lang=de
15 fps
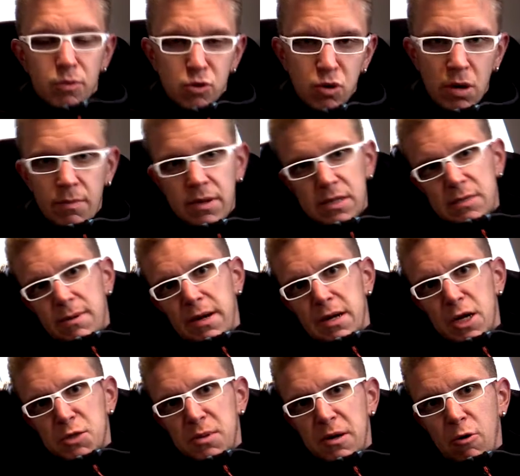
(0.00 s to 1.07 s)
Turm
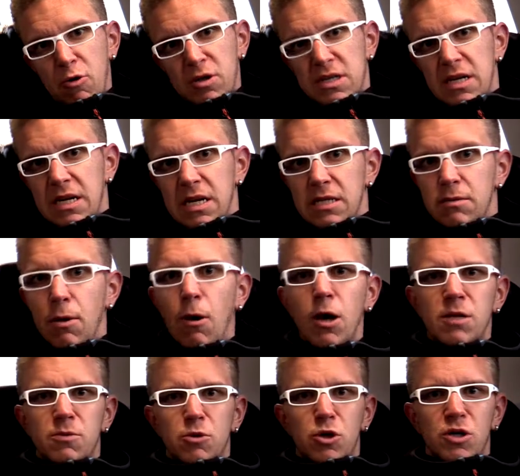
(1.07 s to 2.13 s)
32 Meter hoch ist, dass man auch
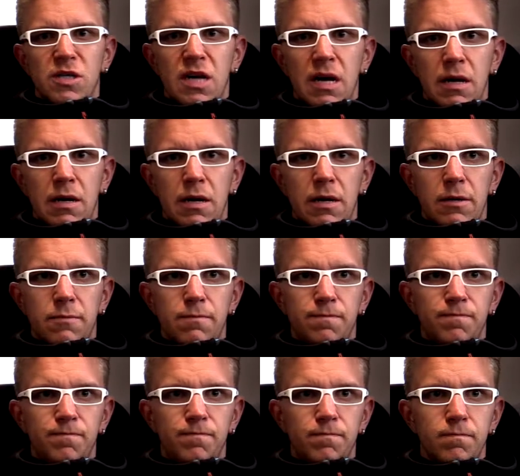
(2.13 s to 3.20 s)
alles wahrscheinlich sagen kann.
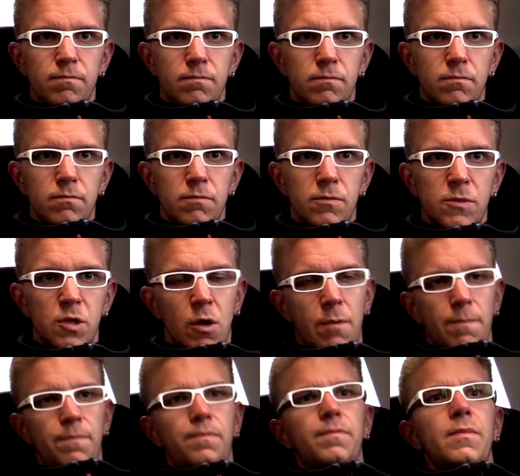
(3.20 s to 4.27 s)
So.
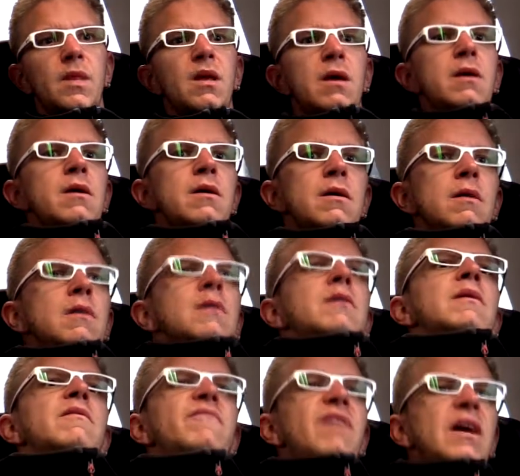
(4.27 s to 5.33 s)

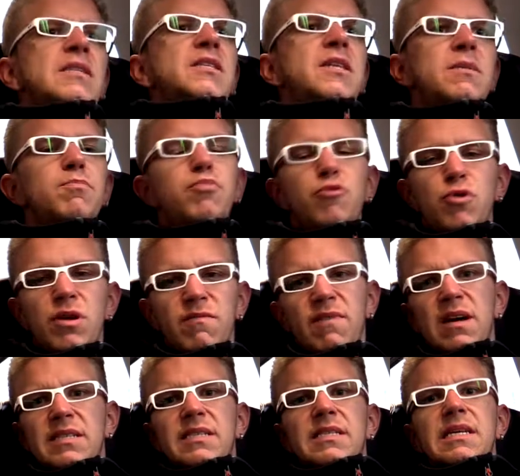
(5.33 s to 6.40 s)
Fazit, Büdingen
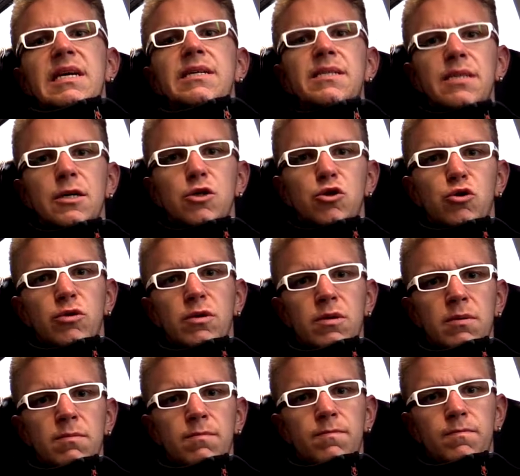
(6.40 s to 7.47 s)
war sehr, sehr schön.
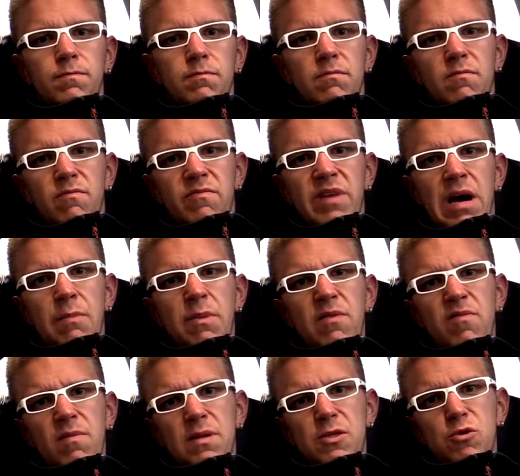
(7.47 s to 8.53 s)
Wir haben
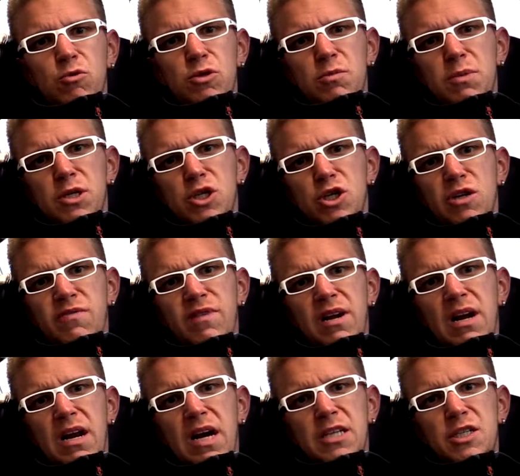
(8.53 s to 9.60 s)
informationsmäßig nicht viel
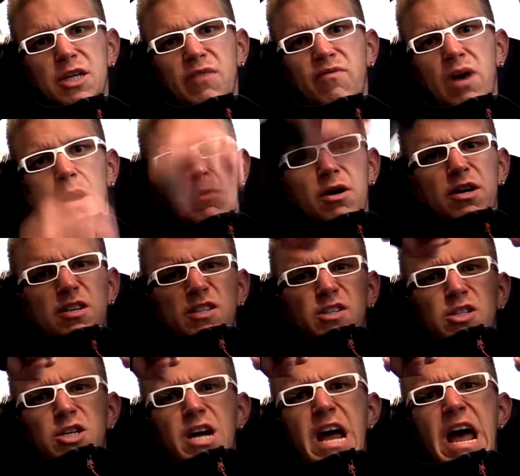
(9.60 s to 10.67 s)
geleistet, dafür haben wir
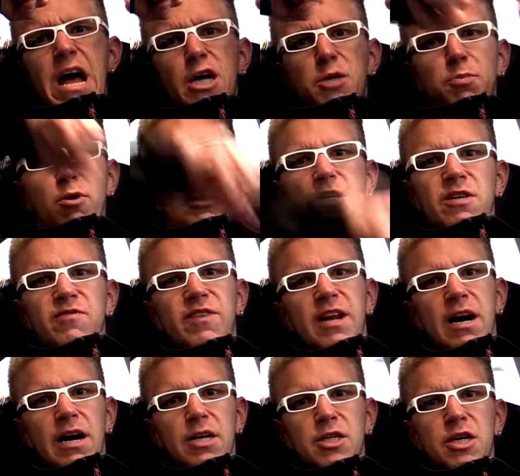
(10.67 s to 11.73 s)
ah, sportlich viel
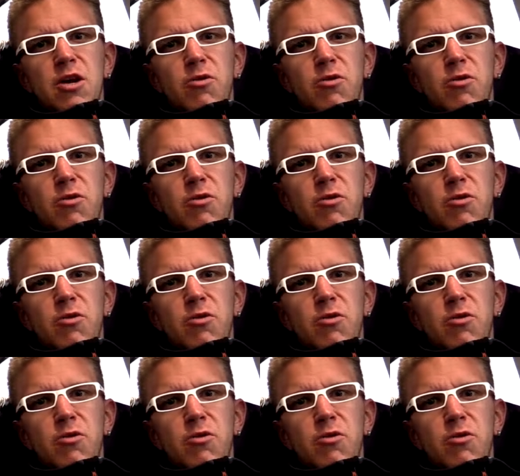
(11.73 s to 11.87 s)
erreicht.